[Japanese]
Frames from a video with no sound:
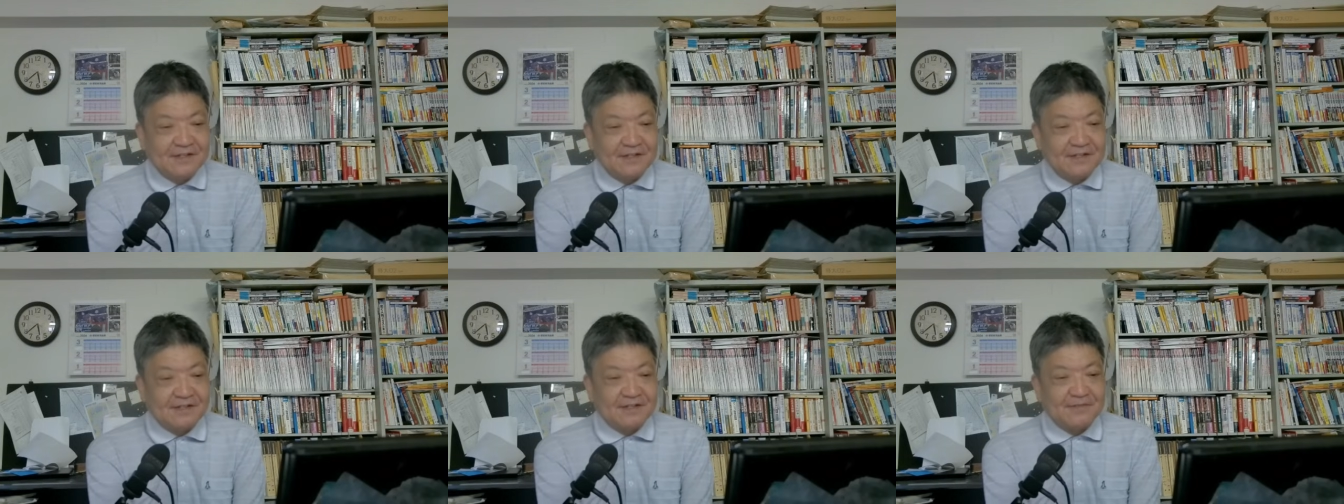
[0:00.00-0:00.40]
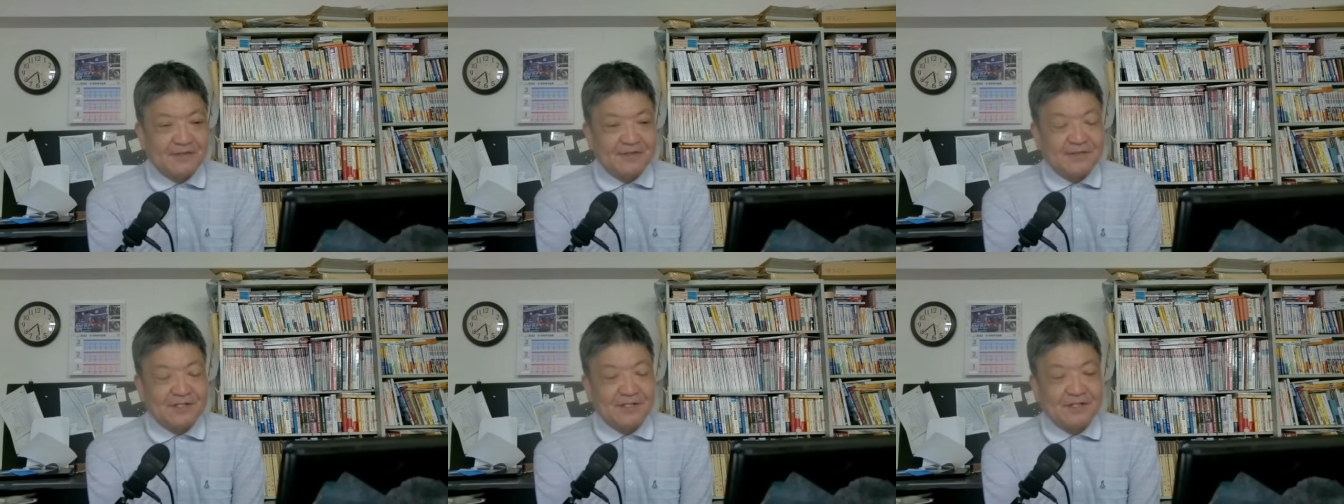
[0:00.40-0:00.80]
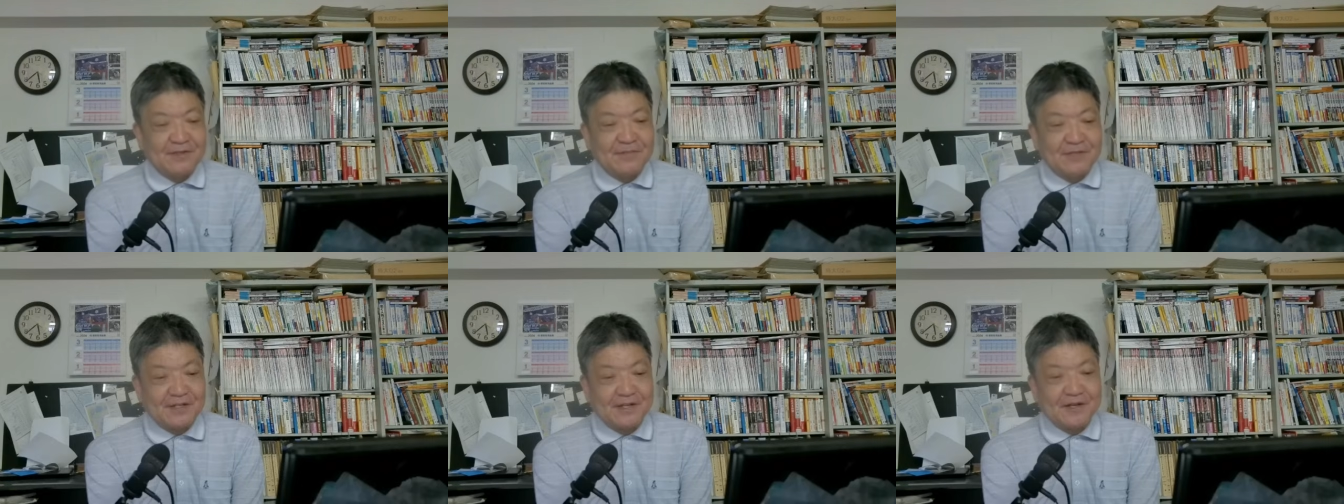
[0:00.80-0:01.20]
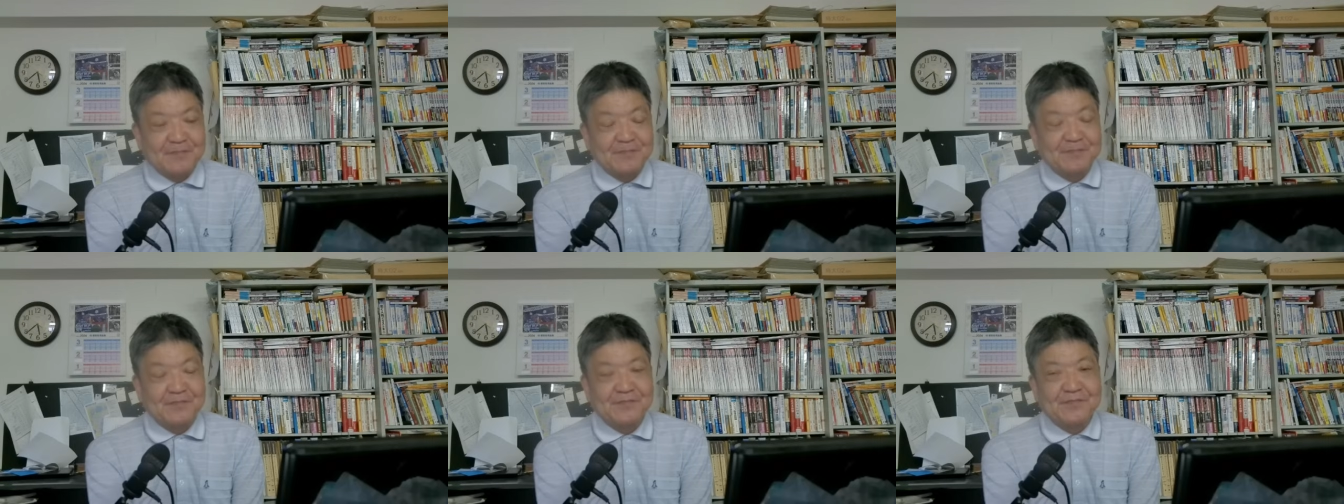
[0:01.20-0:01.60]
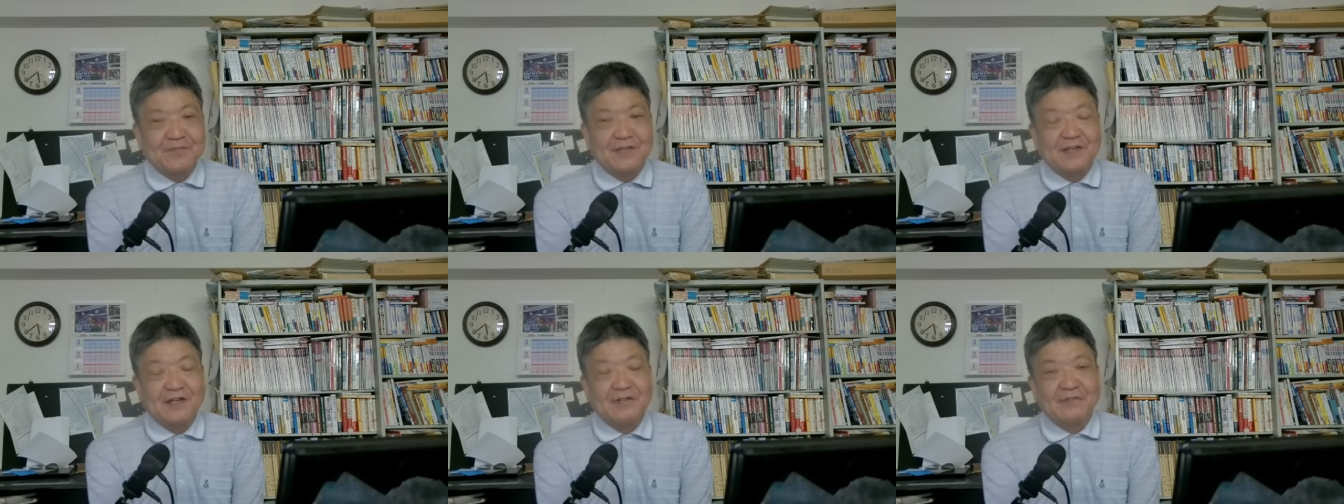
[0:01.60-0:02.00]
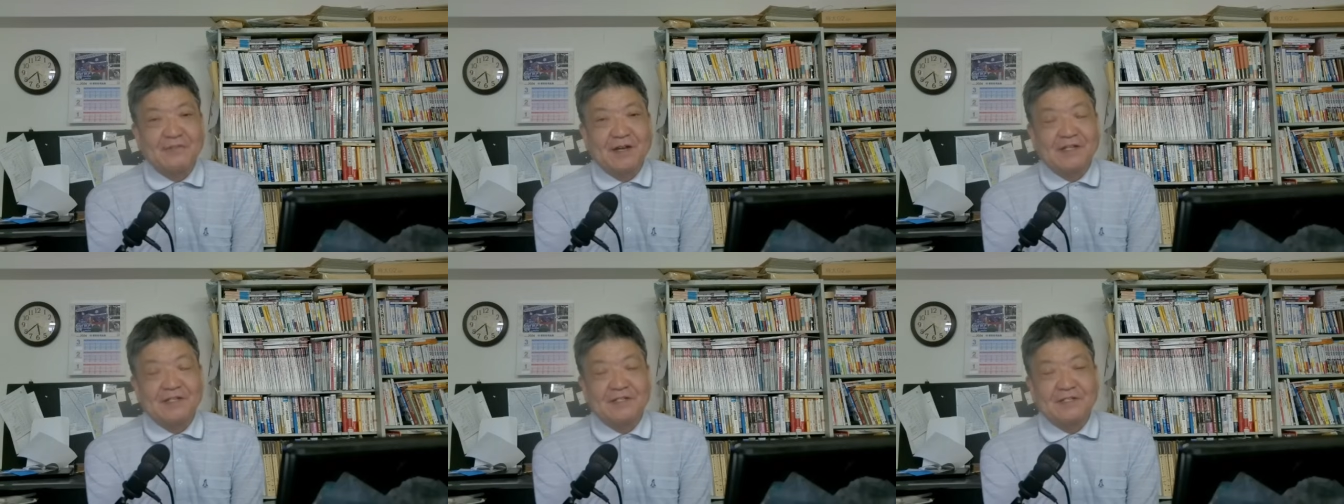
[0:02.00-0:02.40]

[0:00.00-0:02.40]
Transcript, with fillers: え今の GDP が、あのまあ、